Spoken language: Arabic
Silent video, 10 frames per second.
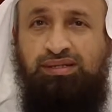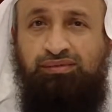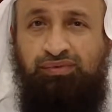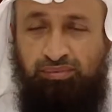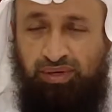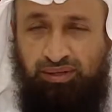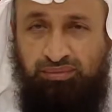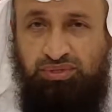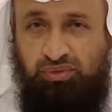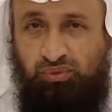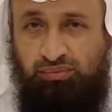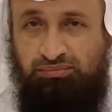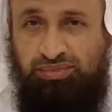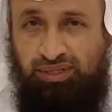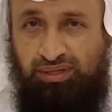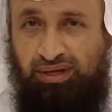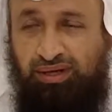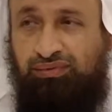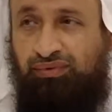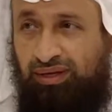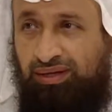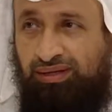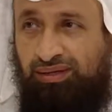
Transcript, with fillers: في برنامجكم شذرات فأهلا